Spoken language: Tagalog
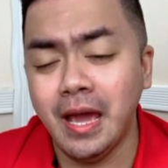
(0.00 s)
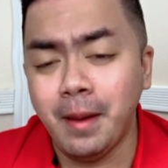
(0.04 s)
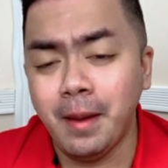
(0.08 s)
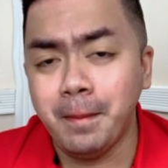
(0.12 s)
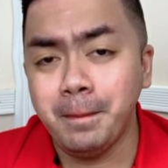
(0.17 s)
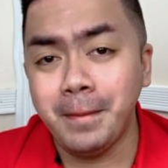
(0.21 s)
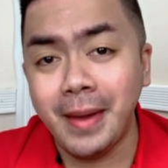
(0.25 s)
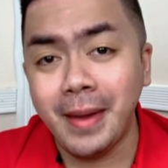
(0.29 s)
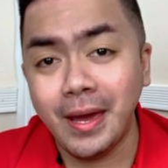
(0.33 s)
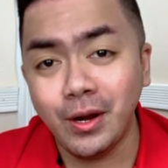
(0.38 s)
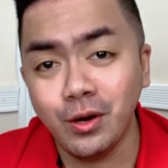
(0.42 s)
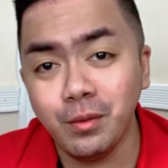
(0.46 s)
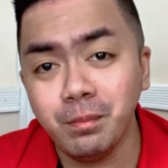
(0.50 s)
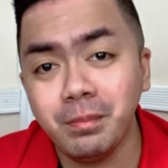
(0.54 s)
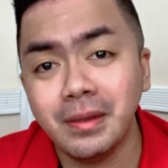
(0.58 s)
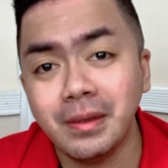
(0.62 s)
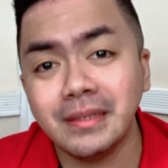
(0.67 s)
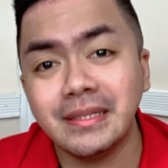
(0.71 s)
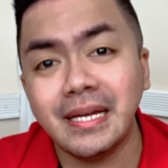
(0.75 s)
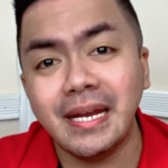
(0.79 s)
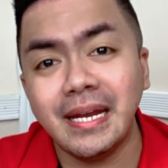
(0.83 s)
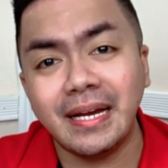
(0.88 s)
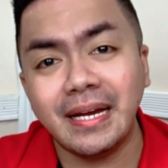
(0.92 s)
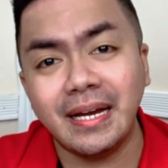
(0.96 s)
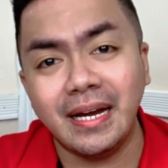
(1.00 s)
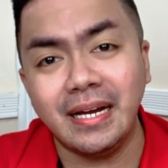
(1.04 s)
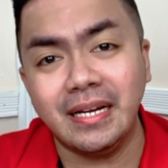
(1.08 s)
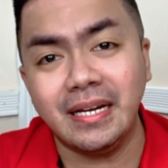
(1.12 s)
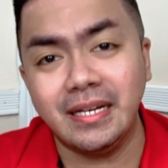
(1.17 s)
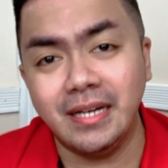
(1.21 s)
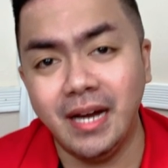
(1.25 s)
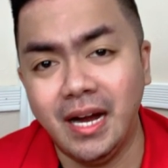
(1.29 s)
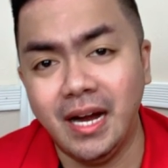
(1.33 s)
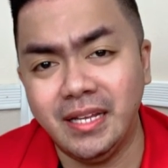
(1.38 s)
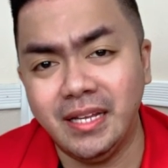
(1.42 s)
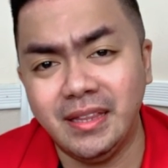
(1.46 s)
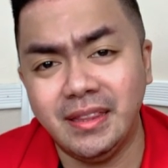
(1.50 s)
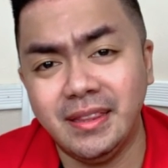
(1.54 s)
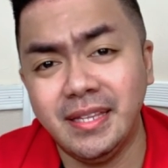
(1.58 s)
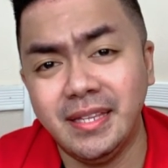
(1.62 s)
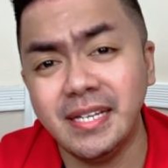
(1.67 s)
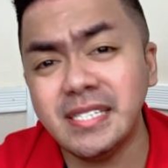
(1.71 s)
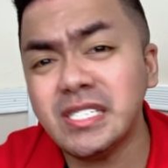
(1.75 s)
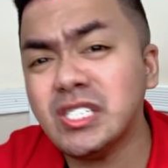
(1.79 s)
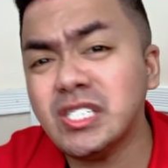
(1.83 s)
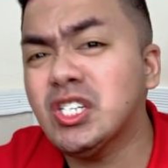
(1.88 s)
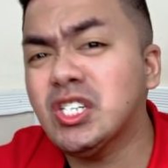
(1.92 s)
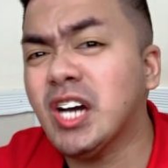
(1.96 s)
Meron ba talagang God?
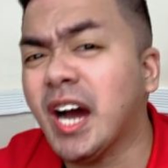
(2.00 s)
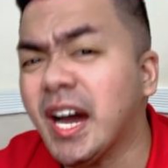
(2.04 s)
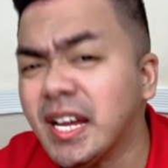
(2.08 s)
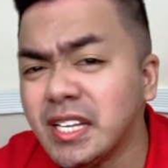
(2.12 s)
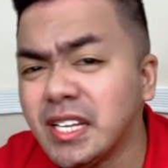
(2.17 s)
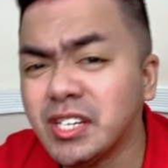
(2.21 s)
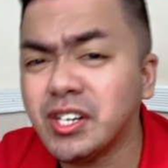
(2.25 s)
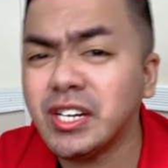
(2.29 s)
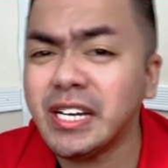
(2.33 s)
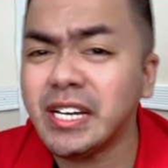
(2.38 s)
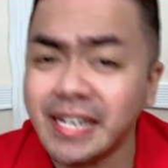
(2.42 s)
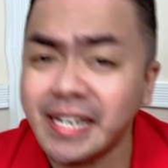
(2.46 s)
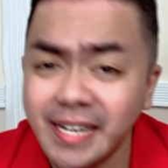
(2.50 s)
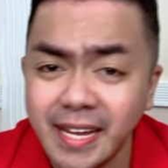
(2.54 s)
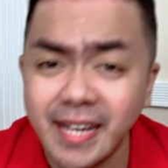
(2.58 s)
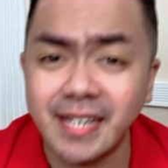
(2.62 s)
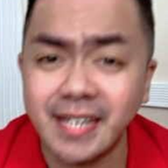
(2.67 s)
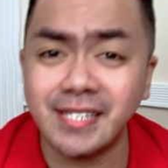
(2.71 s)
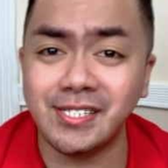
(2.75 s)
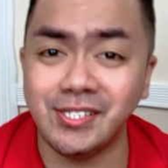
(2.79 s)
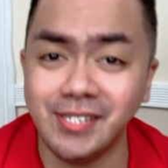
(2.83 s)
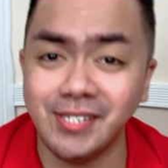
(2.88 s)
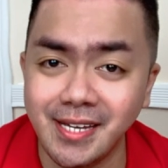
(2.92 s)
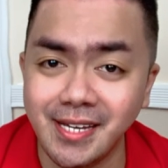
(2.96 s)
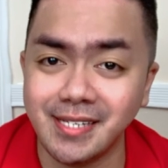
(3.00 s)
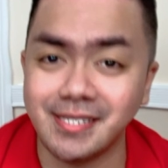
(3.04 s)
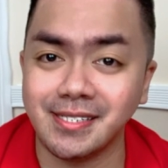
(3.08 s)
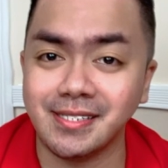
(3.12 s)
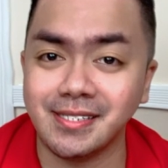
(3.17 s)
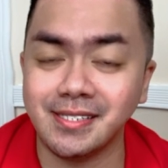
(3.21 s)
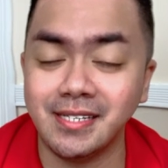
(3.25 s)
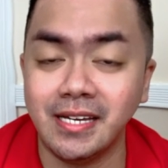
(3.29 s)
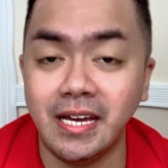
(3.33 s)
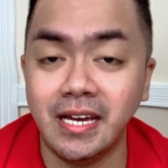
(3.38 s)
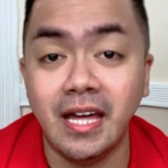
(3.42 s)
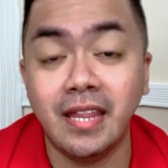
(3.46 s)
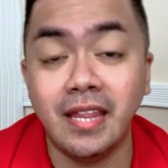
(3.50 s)
Does God really exist?